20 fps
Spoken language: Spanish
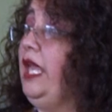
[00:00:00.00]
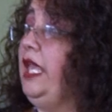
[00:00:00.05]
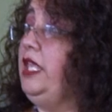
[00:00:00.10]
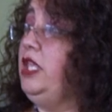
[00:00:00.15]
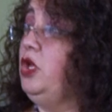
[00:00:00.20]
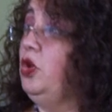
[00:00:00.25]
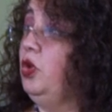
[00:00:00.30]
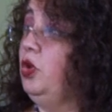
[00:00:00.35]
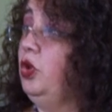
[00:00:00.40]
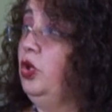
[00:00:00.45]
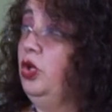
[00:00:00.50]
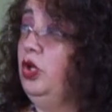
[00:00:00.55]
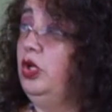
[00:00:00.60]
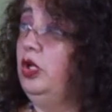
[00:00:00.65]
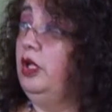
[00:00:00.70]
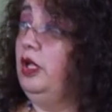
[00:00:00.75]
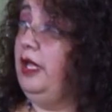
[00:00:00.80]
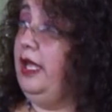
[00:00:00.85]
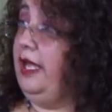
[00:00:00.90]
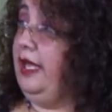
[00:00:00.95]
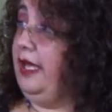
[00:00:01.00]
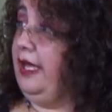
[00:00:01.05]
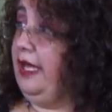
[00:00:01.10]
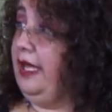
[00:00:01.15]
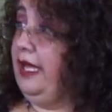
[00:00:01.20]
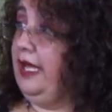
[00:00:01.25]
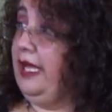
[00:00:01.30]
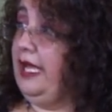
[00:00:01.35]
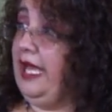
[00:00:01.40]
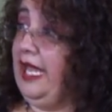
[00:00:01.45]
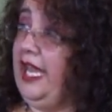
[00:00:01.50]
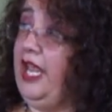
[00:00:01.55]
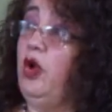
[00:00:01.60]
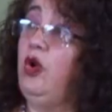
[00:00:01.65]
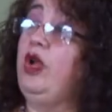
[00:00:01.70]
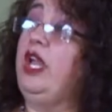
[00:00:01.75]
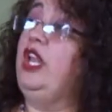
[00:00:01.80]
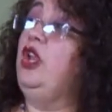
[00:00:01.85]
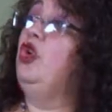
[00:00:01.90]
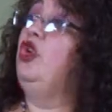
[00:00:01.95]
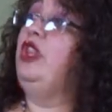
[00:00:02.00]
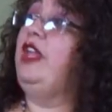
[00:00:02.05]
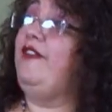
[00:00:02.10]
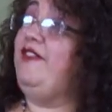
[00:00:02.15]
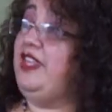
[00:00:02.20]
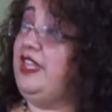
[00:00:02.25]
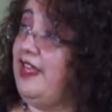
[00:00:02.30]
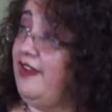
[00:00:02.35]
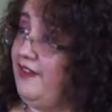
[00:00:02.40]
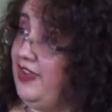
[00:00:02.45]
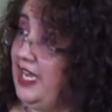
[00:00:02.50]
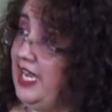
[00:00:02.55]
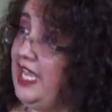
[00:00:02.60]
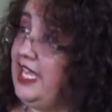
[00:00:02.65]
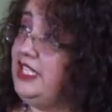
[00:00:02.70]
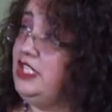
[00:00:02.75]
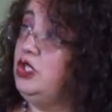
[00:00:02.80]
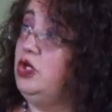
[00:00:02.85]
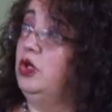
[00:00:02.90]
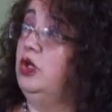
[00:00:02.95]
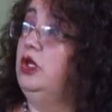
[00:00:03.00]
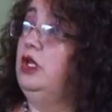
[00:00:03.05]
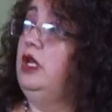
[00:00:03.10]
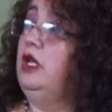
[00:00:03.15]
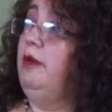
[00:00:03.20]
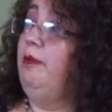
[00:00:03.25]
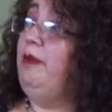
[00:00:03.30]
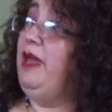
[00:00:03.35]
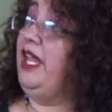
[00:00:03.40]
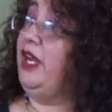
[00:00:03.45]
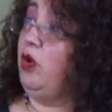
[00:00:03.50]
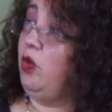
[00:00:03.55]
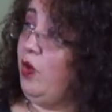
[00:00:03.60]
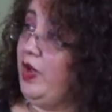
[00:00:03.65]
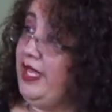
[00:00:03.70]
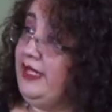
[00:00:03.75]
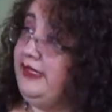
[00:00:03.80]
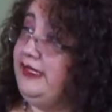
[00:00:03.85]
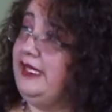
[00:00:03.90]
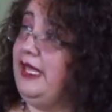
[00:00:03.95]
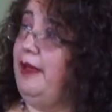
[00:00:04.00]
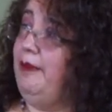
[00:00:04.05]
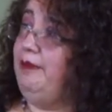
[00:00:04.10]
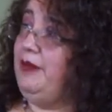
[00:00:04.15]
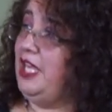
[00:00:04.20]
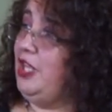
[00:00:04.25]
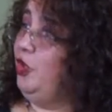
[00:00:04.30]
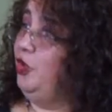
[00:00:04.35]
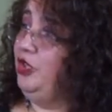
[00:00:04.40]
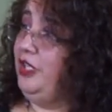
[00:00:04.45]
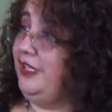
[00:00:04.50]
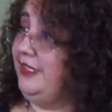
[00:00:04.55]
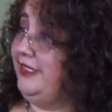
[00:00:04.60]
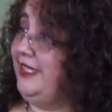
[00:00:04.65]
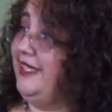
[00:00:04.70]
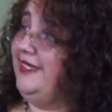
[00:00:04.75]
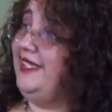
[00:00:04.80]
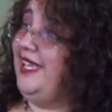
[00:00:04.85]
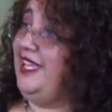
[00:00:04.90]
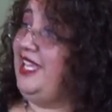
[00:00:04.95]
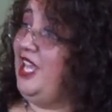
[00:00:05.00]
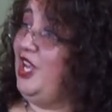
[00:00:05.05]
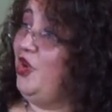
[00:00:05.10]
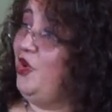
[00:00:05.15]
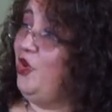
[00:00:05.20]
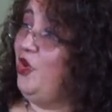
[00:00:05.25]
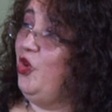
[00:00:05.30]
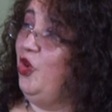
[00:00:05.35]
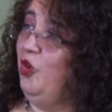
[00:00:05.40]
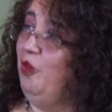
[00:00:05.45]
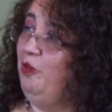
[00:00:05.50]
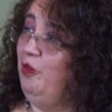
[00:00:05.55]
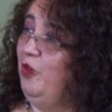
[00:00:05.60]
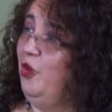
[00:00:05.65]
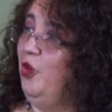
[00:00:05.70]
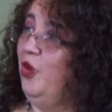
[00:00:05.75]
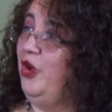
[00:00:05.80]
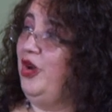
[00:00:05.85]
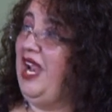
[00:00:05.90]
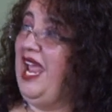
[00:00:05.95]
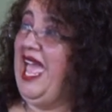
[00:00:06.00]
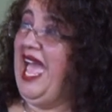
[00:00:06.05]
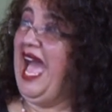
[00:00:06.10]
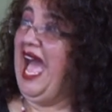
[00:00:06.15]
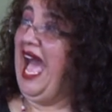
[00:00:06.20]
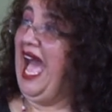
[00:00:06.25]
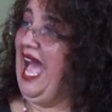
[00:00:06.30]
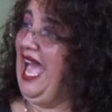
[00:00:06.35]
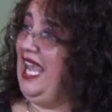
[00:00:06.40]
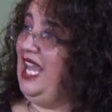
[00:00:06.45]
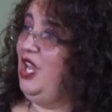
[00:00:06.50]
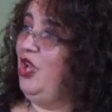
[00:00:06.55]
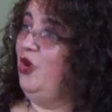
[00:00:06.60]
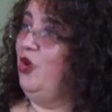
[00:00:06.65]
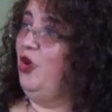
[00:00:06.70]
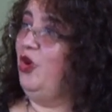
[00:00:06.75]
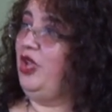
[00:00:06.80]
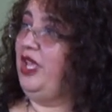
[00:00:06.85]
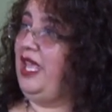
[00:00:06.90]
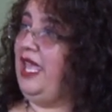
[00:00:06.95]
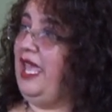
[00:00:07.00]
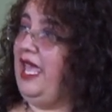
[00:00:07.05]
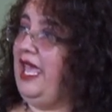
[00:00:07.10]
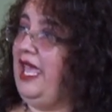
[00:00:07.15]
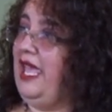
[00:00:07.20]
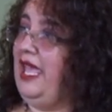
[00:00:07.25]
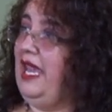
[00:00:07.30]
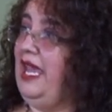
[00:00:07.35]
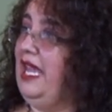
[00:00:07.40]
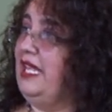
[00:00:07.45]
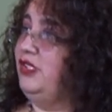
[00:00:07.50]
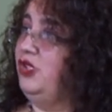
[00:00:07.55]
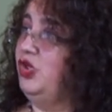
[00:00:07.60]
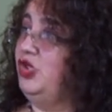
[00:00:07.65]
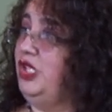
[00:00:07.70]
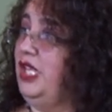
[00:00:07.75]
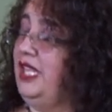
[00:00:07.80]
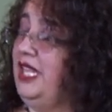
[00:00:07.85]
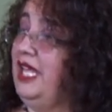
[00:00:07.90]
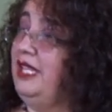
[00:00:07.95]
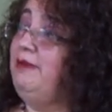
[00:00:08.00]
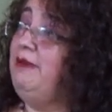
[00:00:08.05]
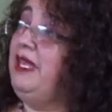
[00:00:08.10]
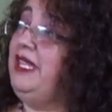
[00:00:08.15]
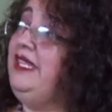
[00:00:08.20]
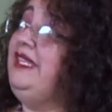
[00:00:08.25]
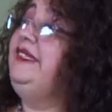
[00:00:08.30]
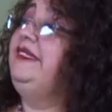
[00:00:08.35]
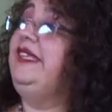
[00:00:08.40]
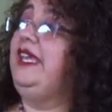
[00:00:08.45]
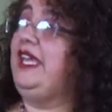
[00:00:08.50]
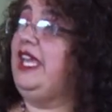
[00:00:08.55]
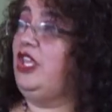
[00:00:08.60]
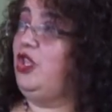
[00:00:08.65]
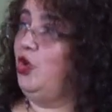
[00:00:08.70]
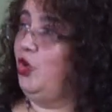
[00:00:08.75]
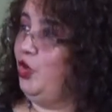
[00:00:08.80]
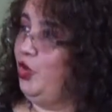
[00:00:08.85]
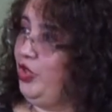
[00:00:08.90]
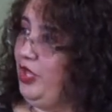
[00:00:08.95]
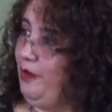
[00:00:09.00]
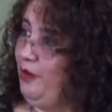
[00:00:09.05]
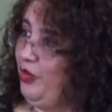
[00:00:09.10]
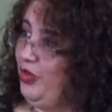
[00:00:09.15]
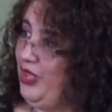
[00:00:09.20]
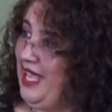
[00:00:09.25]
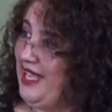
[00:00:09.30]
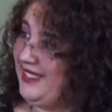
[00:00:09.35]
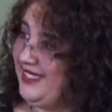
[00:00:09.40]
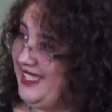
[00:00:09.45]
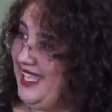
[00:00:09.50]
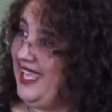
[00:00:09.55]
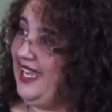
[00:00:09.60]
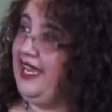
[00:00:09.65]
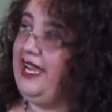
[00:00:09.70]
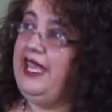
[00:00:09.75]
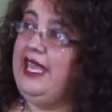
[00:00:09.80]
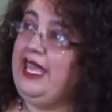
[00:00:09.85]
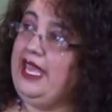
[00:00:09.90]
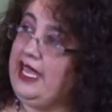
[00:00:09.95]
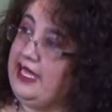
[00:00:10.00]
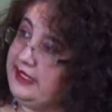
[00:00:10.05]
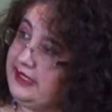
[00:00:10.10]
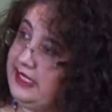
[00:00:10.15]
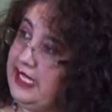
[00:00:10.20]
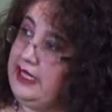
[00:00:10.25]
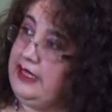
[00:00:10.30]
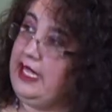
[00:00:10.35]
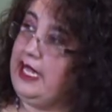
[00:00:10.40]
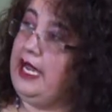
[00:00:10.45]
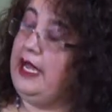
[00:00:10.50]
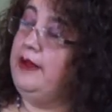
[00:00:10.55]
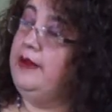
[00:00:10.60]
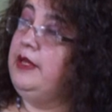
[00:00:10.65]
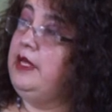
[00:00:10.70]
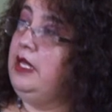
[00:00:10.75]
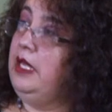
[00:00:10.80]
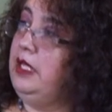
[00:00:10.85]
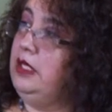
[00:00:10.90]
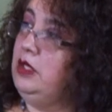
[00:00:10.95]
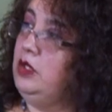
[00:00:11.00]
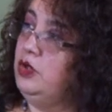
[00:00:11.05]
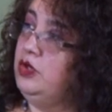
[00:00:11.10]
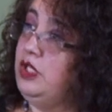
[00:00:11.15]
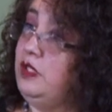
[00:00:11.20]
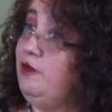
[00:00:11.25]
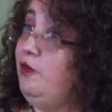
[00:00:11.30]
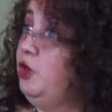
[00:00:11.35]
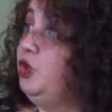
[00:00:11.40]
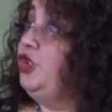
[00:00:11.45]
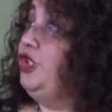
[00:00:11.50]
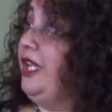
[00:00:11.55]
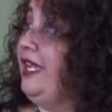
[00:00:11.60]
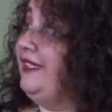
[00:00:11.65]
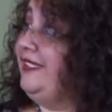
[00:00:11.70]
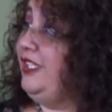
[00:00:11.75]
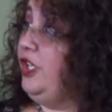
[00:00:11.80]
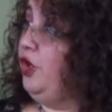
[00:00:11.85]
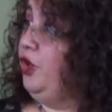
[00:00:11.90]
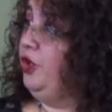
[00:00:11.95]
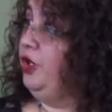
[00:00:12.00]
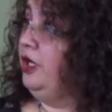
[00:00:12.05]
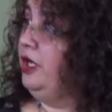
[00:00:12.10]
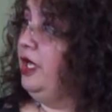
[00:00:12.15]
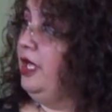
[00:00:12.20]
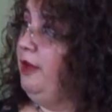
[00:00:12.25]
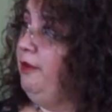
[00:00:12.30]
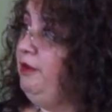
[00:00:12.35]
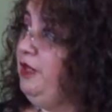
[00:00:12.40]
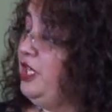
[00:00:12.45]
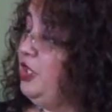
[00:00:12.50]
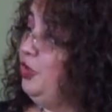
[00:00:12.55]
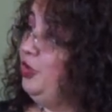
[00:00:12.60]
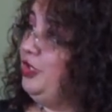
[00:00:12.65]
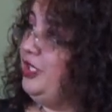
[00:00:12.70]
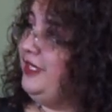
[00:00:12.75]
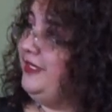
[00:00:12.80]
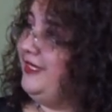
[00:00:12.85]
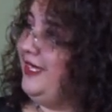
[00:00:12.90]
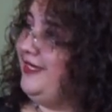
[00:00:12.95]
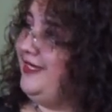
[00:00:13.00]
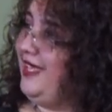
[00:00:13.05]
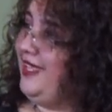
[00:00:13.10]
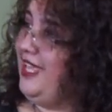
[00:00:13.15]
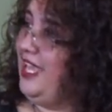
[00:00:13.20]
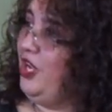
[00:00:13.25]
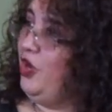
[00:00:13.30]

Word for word: que yo eh, creo que no debí de haber hecho, vergüenza, miedo, tristeza y enojo por algo que la sociedad me dice que yo no debo de hacer, etc. etcétera. Entonces, frustración, miedo, tristeza y